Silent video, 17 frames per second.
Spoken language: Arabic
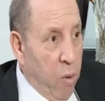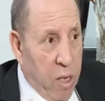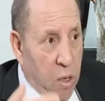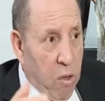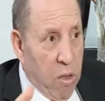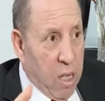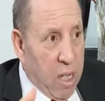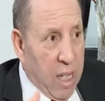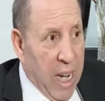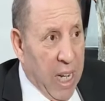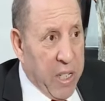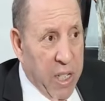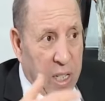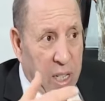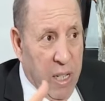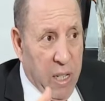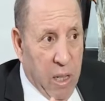وانا نقول لك
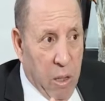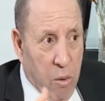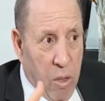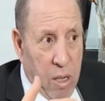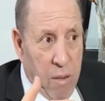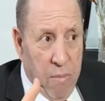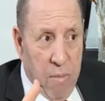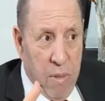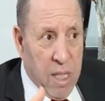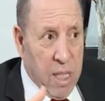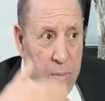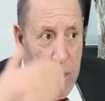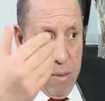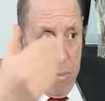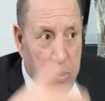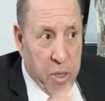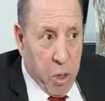الحاجات اللي توا
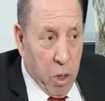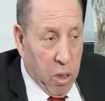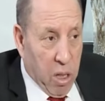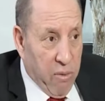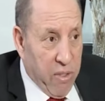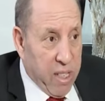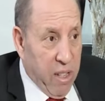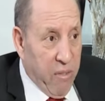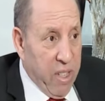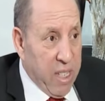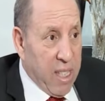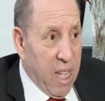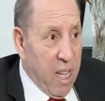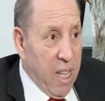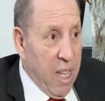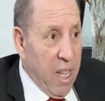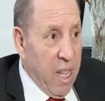يلزمها باش تدخل فيسا
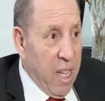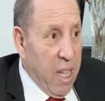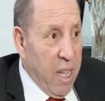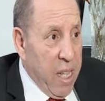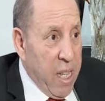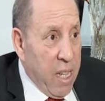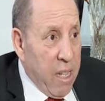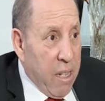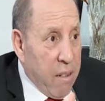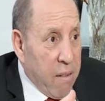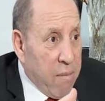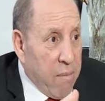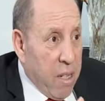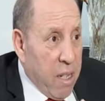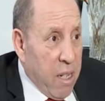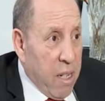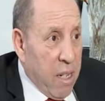فيسا هي
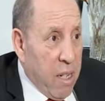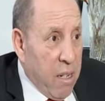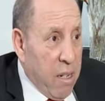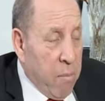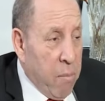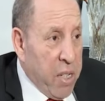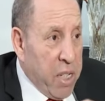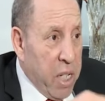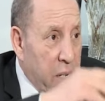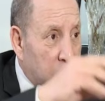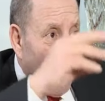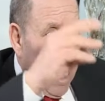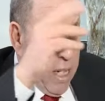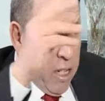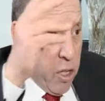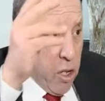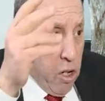المجال
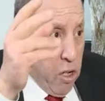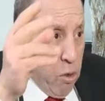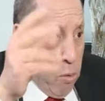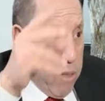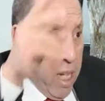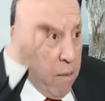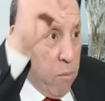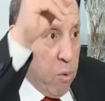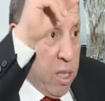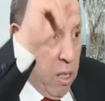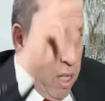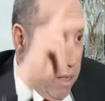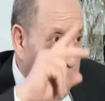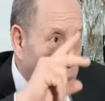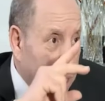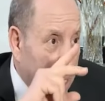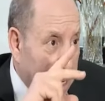نتاع الدرون ونتاع
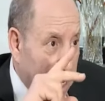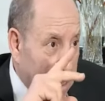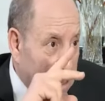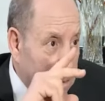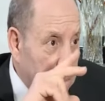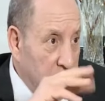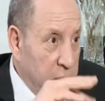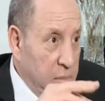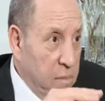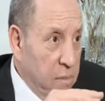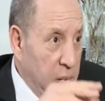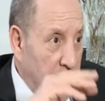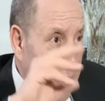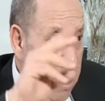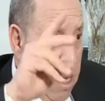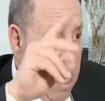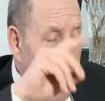المسيرات
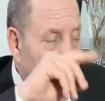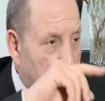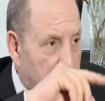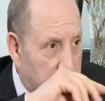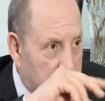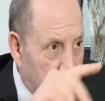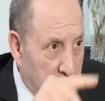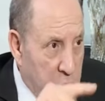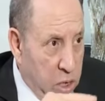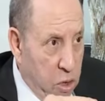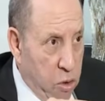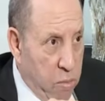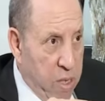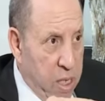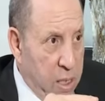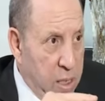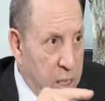الدرون
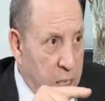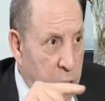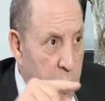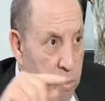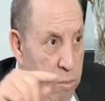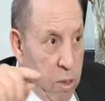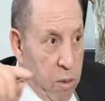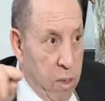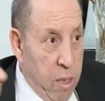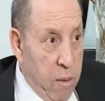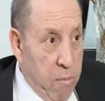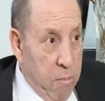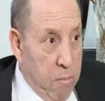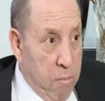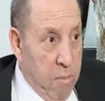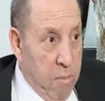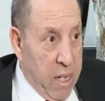هذوما اللي هما
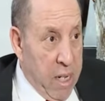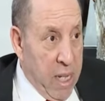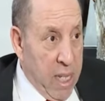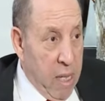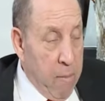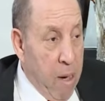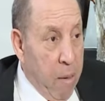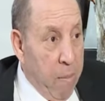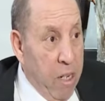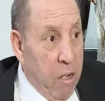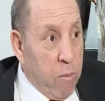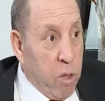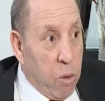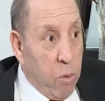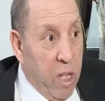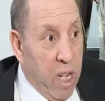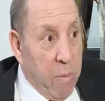معناها كيما عمل لهم
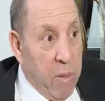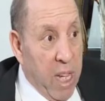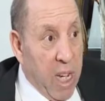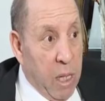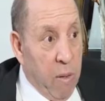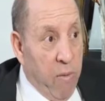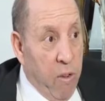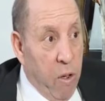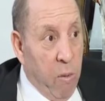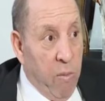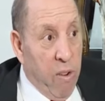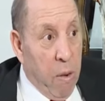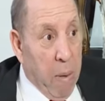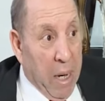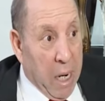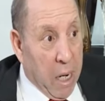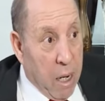الزواري بدا يخدم فيهم في
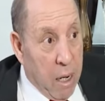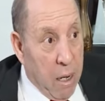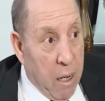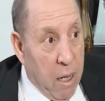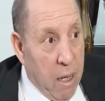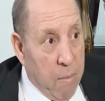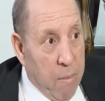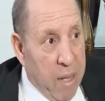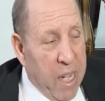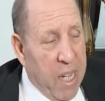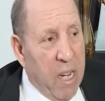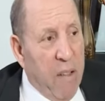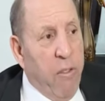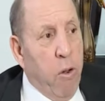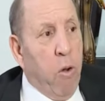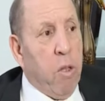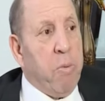البحر معناها
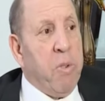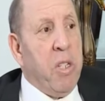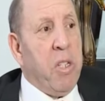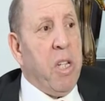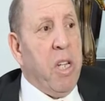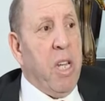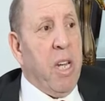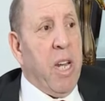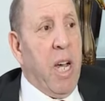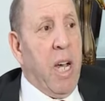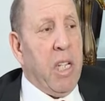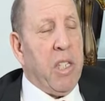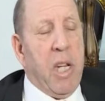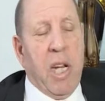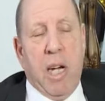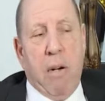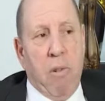انا في عود باش نشري انا
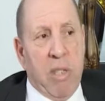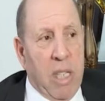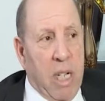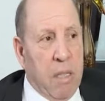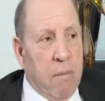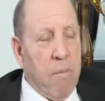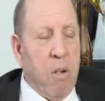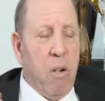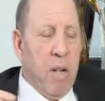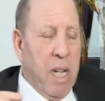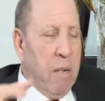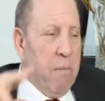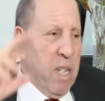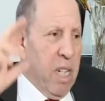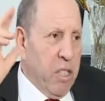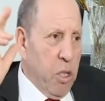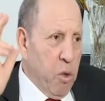10 غواصات بون
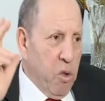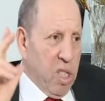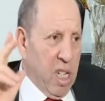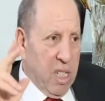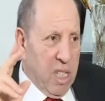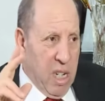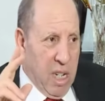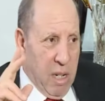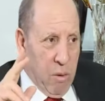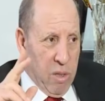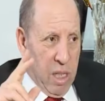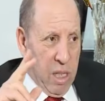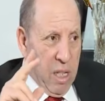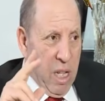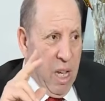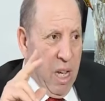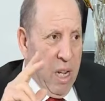احنا ما نحتاجوش 10
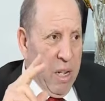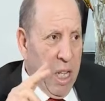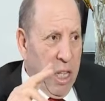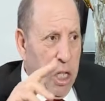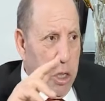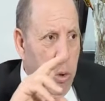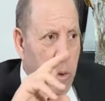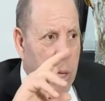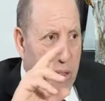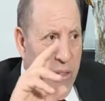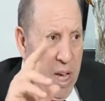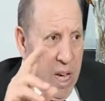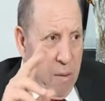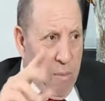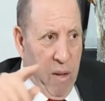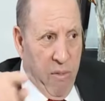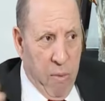غواصات نحتاجوا ثلاثه
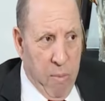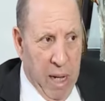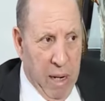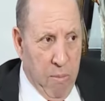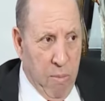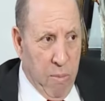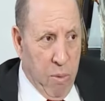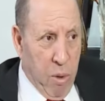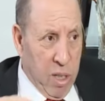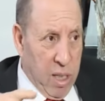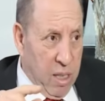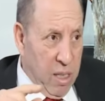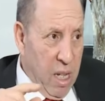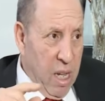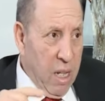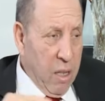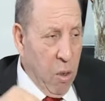اربعه في البحر
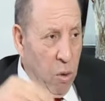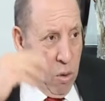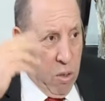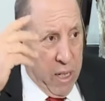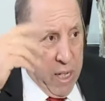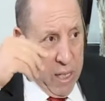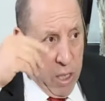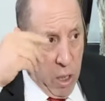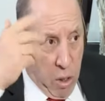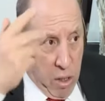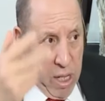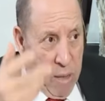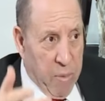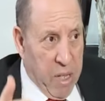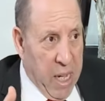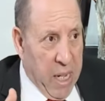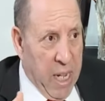المتوسط نقول لك انا
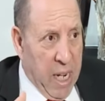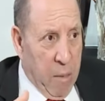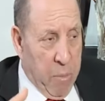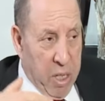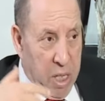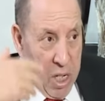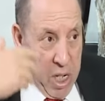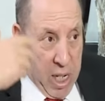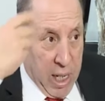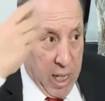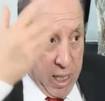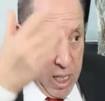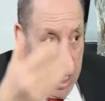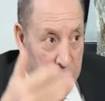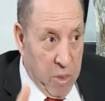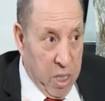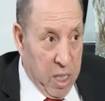الرؤيه نتاعنا احنا باش ترجع
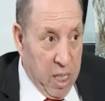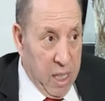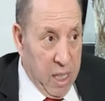قرطاج من